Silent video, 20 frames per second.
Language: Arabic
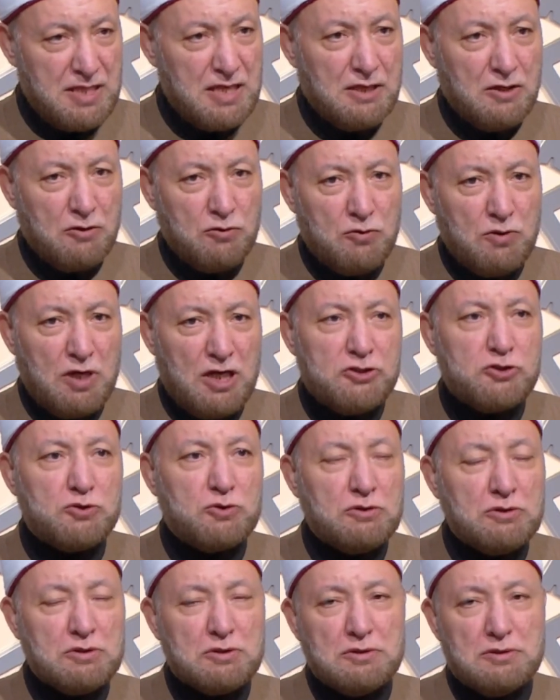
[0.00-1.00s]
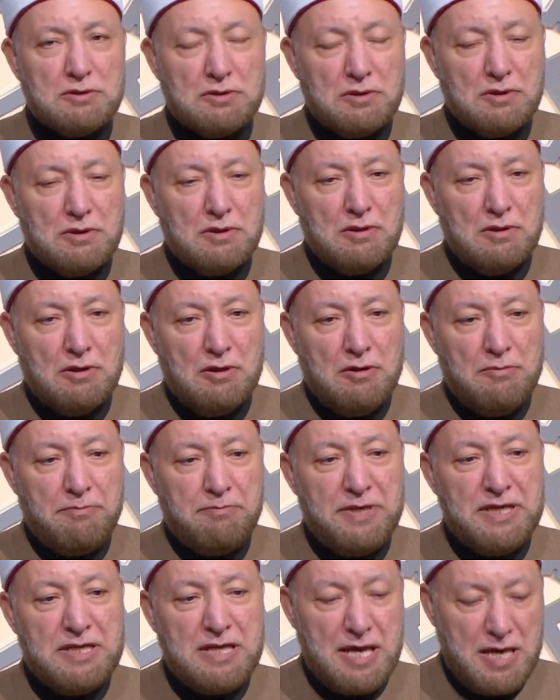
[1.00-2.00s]
ذكروا اشهر
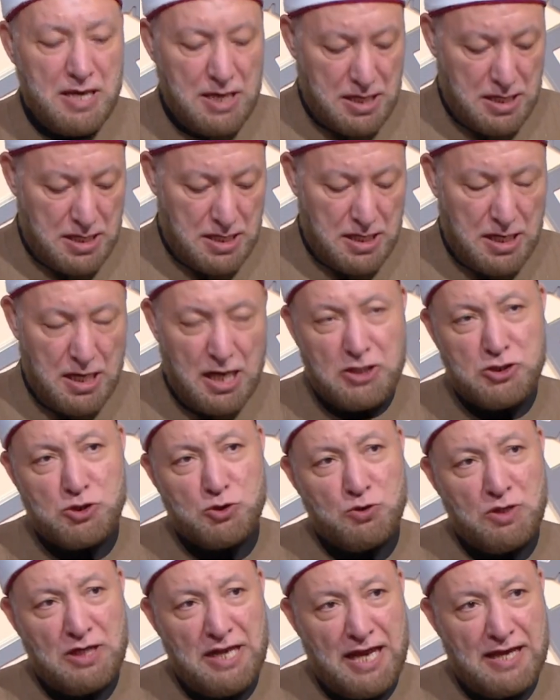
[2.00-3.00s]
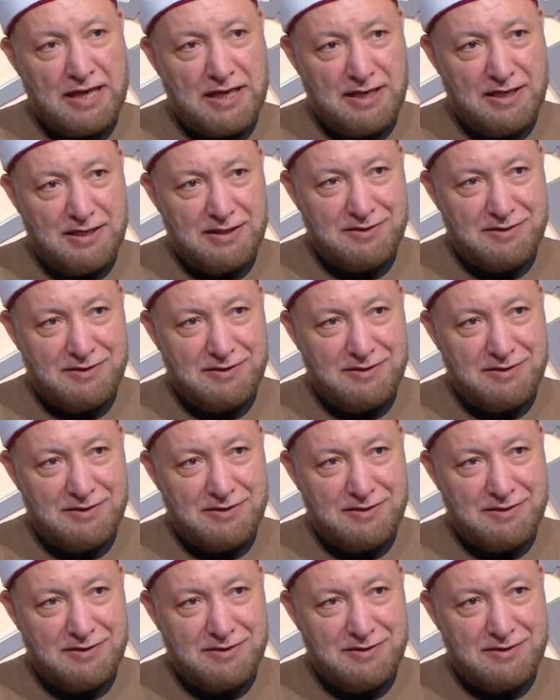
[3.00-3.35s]
منها اشهر الحج